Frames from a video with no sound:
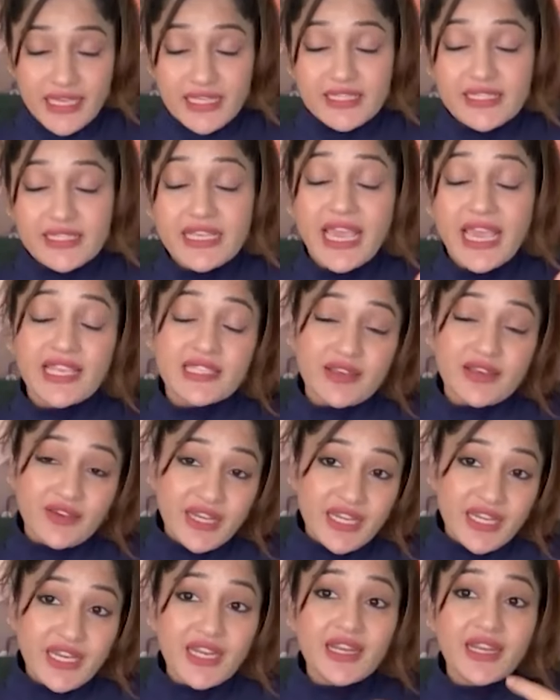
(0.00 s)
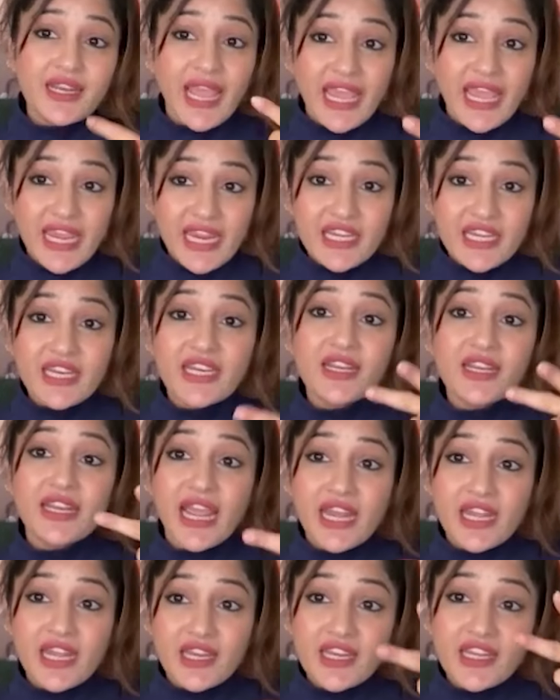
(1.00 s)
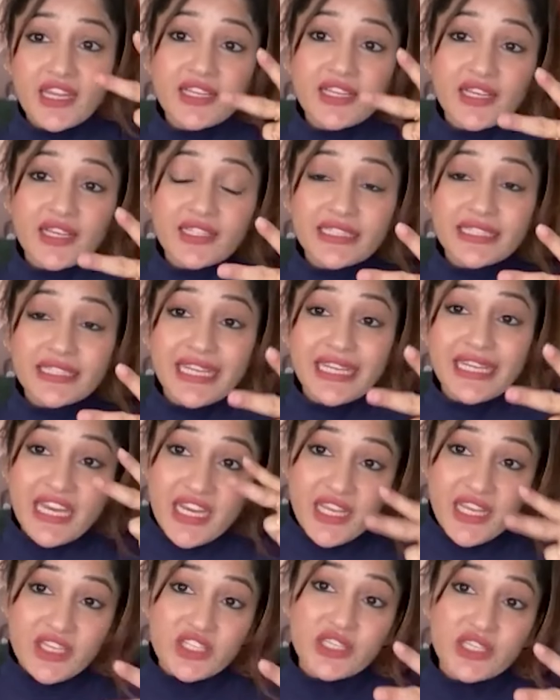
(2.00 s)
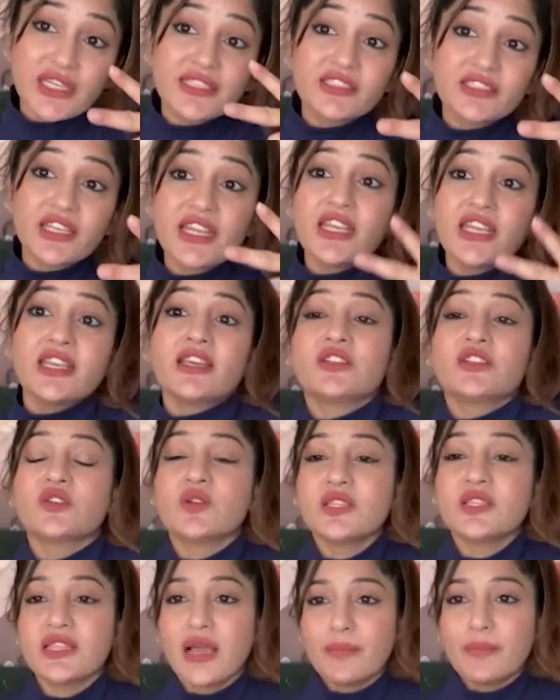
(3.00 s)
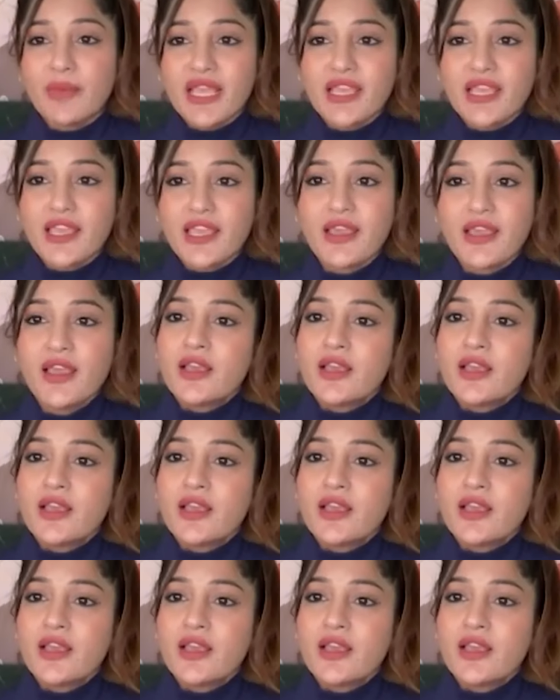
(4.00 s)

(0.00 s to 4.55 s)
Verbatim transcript: ఎస్ ఏ సెవెంటీన్ ఎయిటీన్ నైన్టీన్ ఇంకా టీనేజ్ ఇంకా త్రీ ఇయర్స్ ఉండింది అమ్మాయికి